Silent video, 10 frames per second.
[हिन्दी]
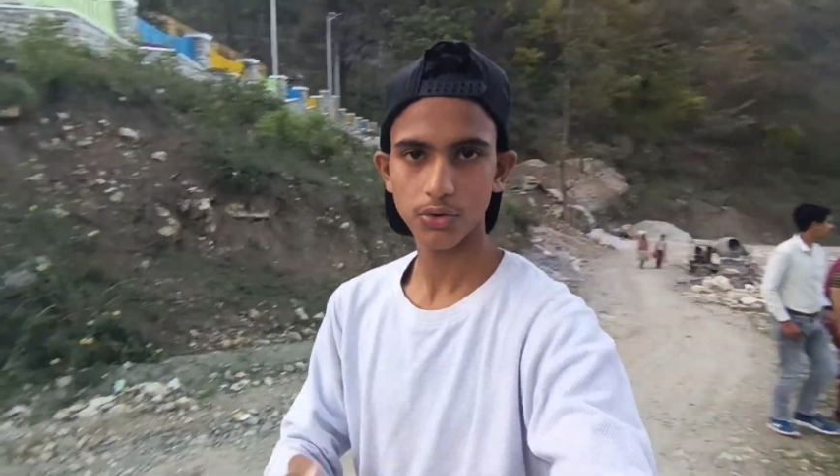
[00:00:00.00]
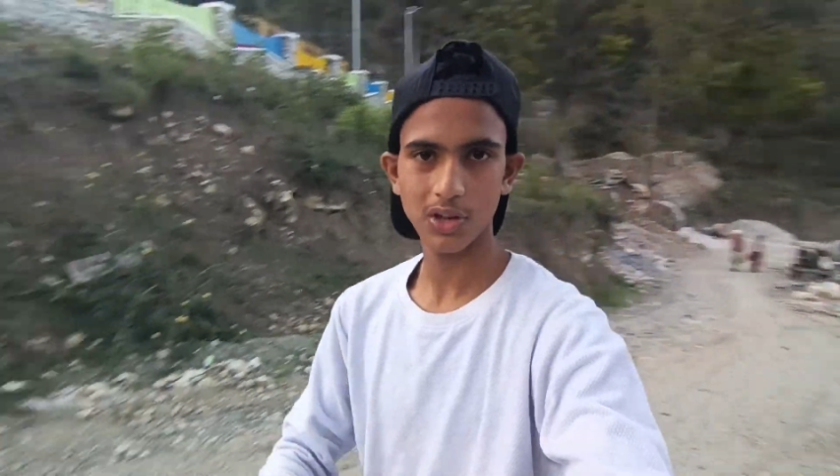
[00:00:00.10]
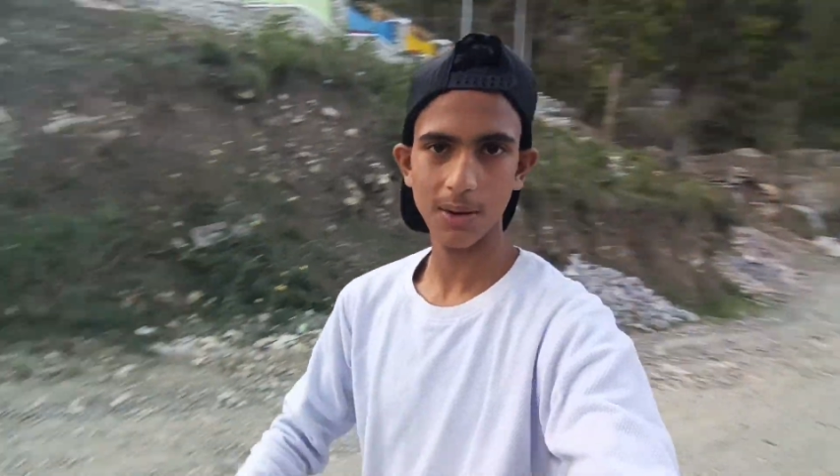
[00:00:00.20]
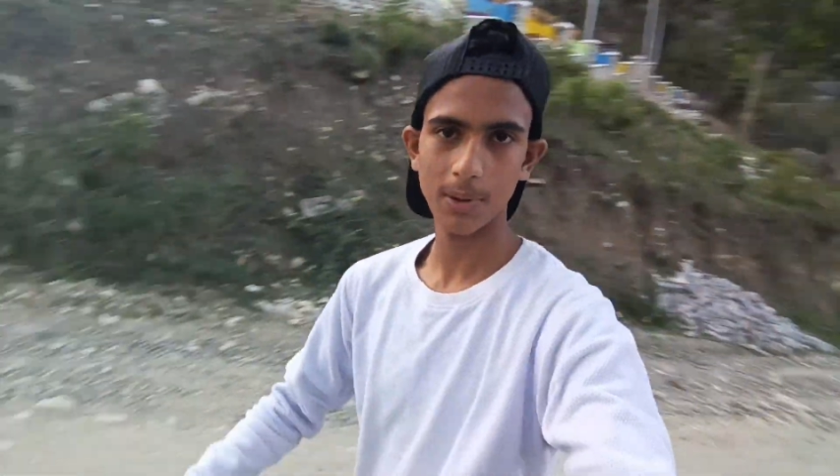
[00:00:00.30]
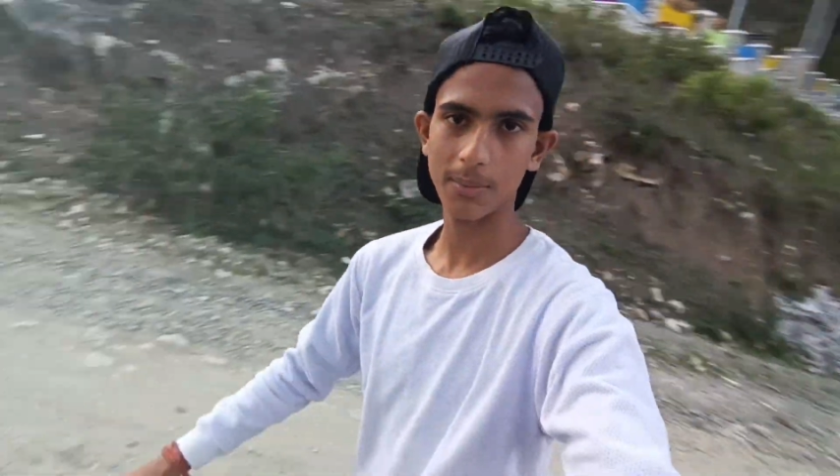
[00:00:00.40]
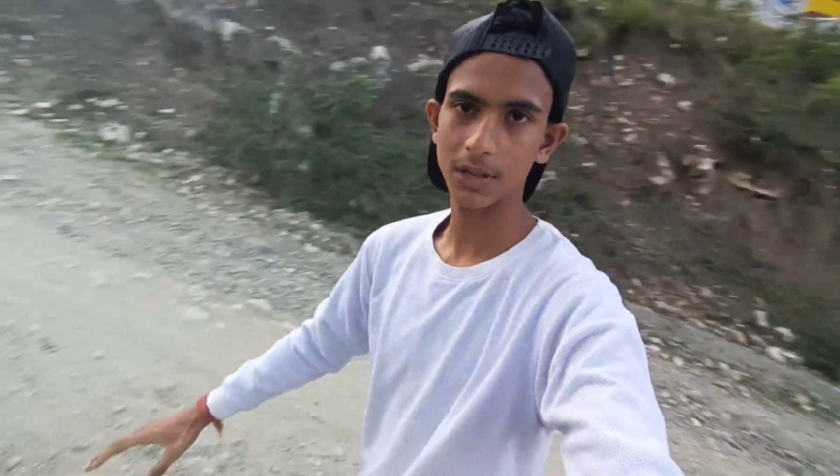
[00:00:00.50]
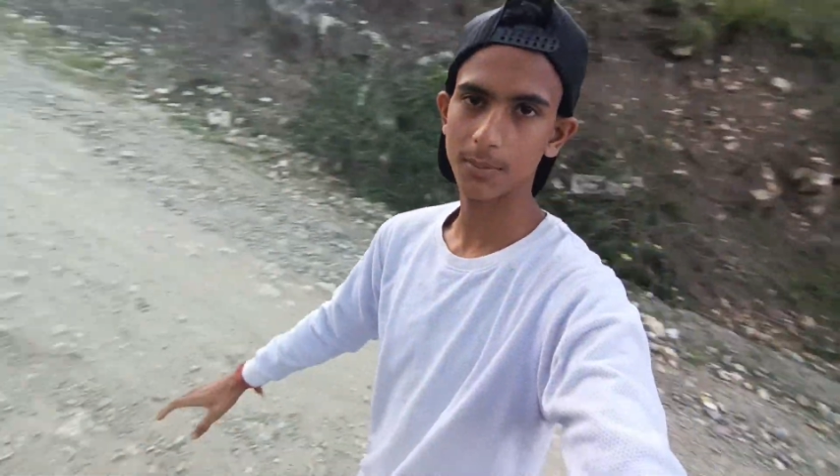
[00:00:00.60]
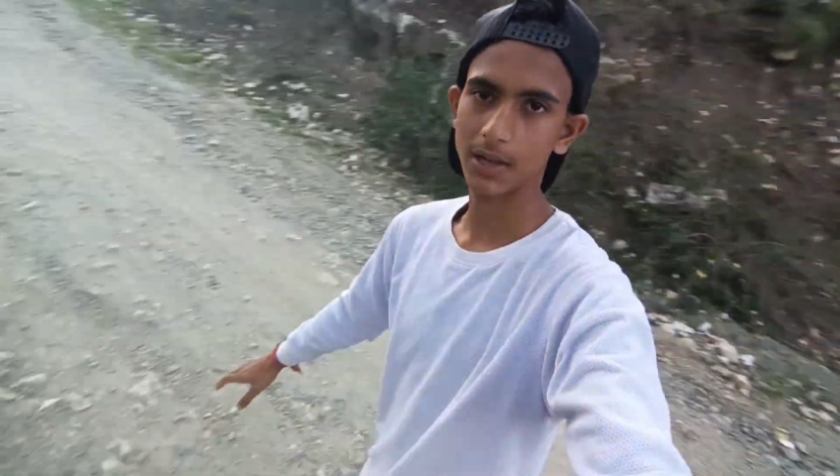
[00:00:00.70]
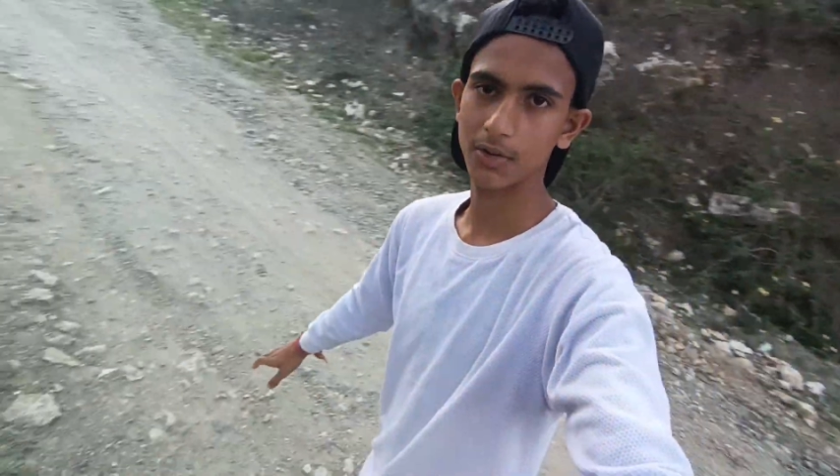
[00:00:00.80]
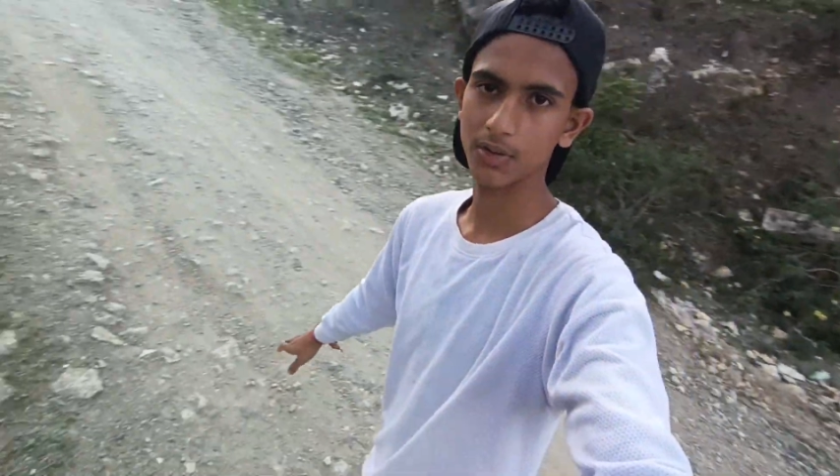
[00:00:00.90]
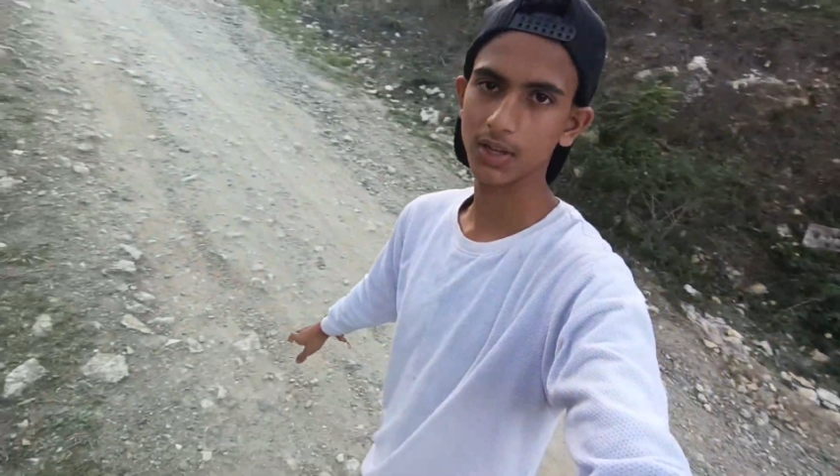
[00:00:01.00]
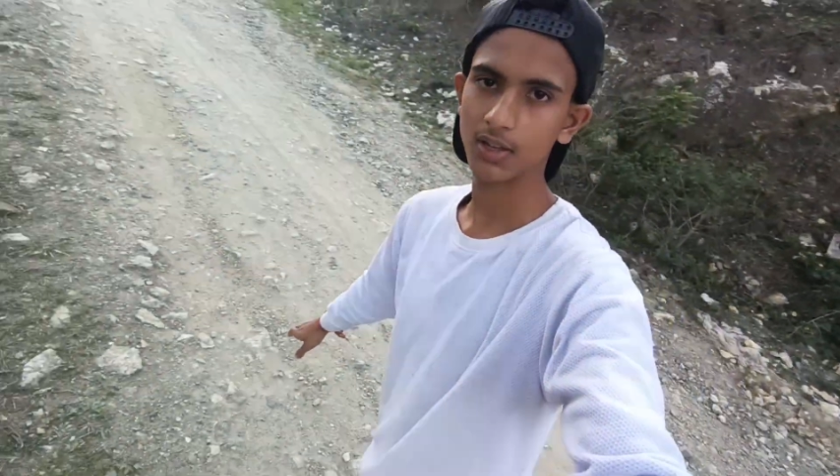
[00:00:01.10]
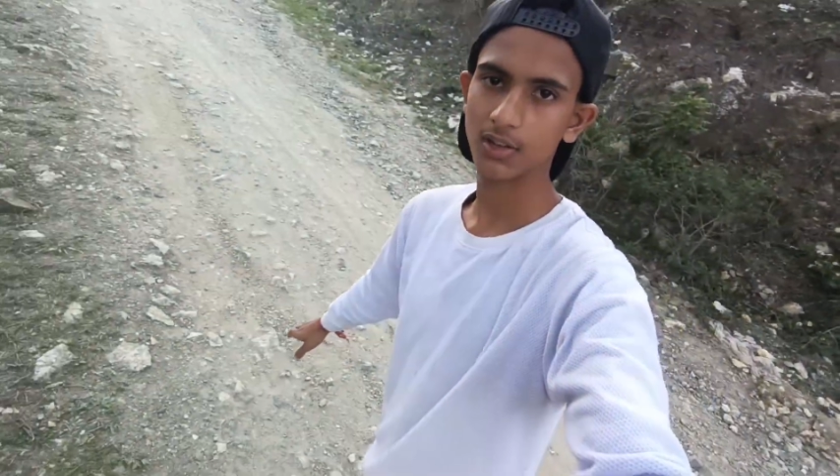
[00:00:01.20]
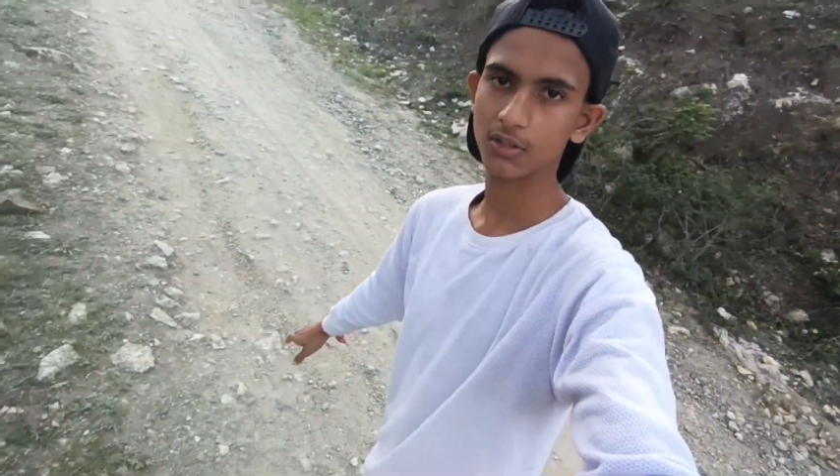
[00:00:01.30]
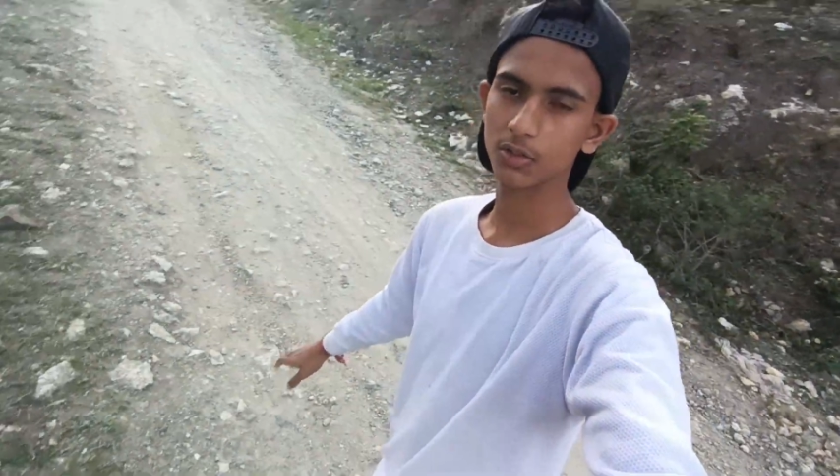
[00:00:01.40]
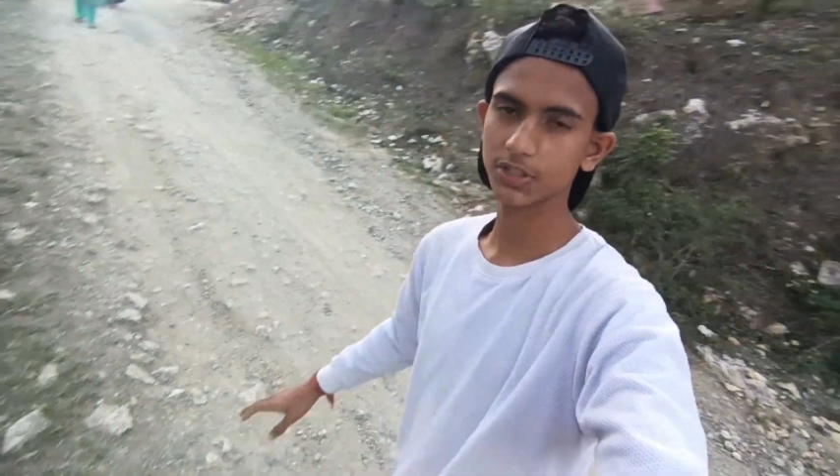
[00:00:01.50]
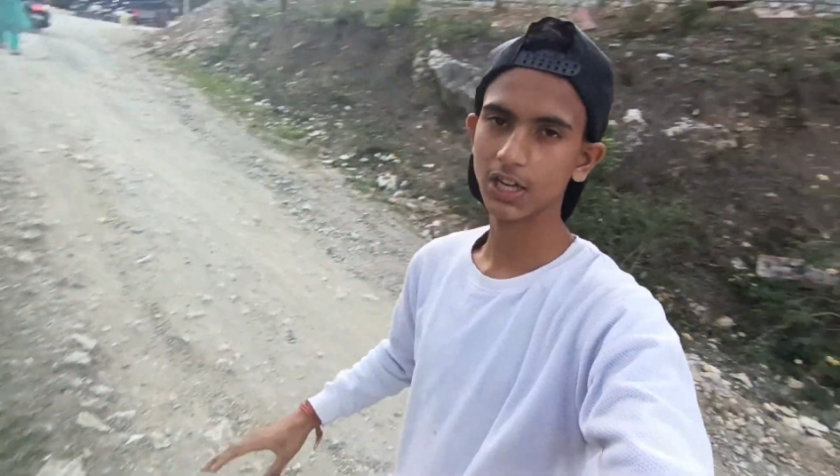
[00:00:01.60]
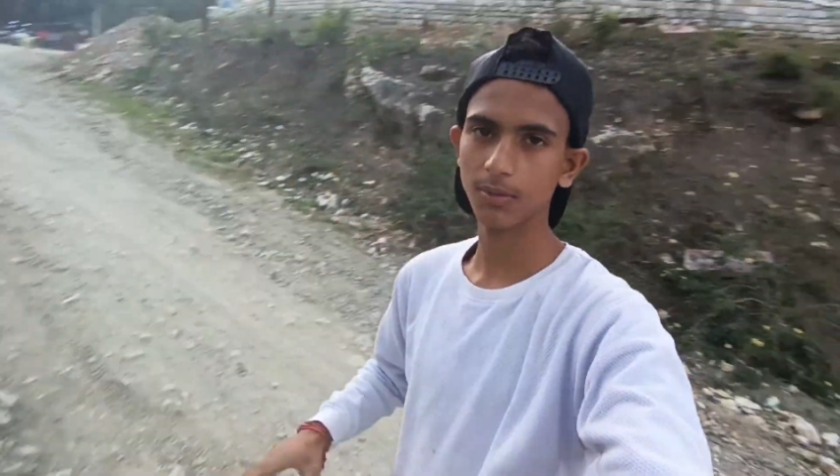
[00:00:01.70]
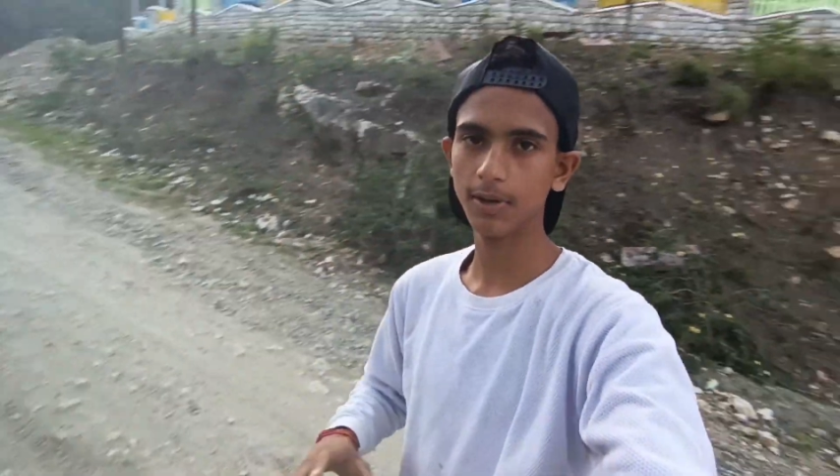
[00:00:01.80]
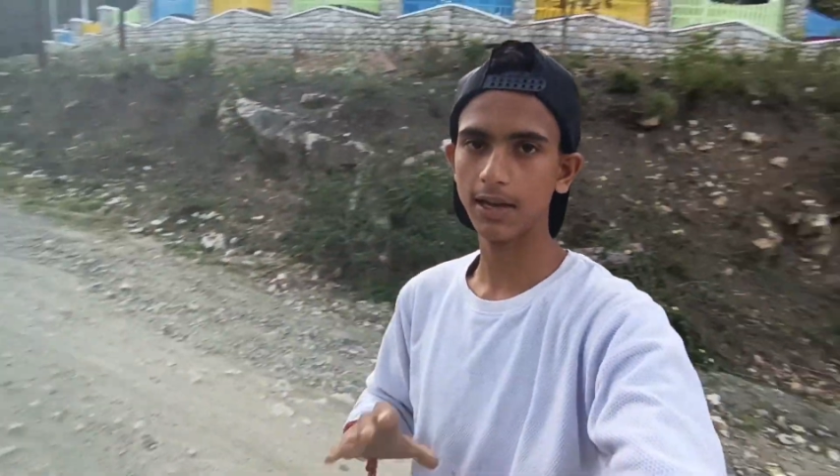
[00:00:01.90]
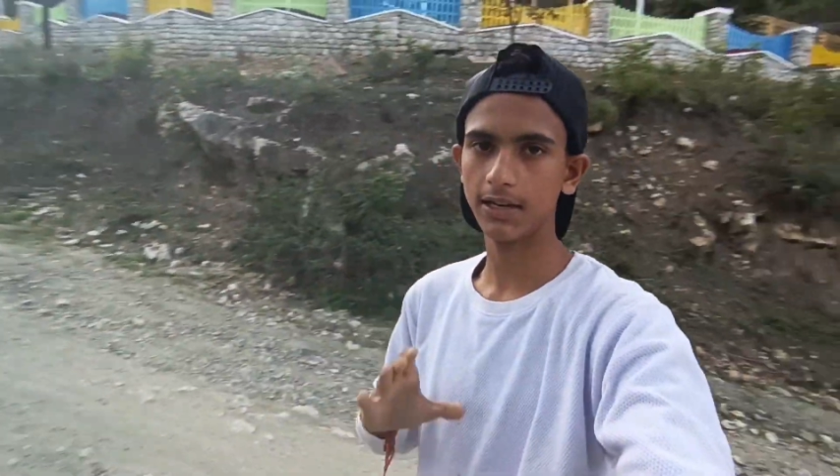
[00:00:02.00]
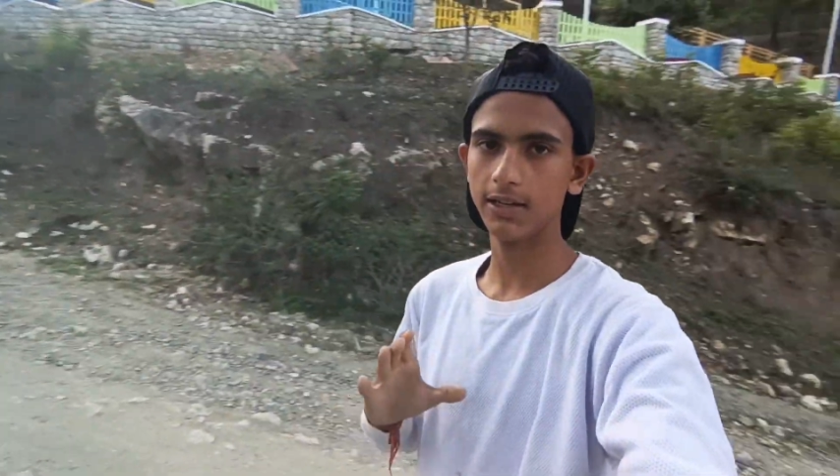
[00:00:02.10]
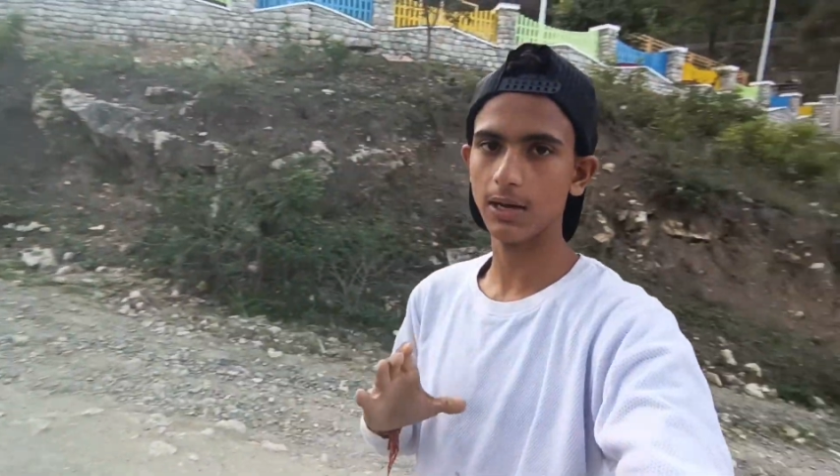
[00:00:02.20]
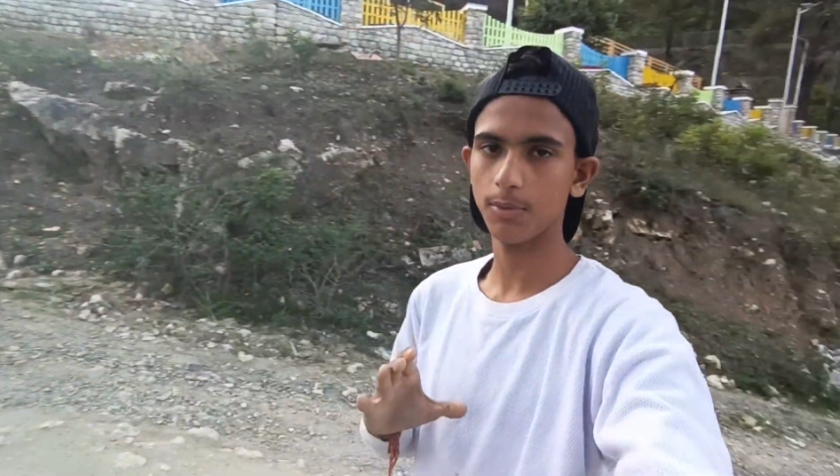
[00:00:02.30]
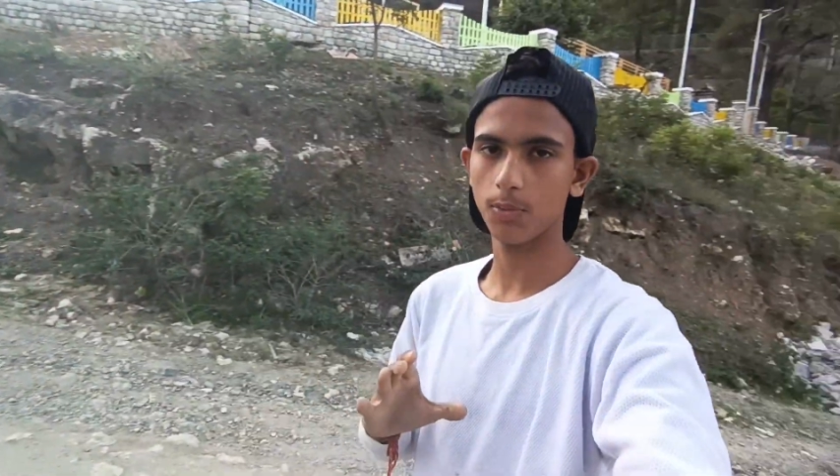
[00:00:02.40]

तो यहाँ पर आप देख पा रहे होंगे तो सड़क भी आ रही है यहाँ पे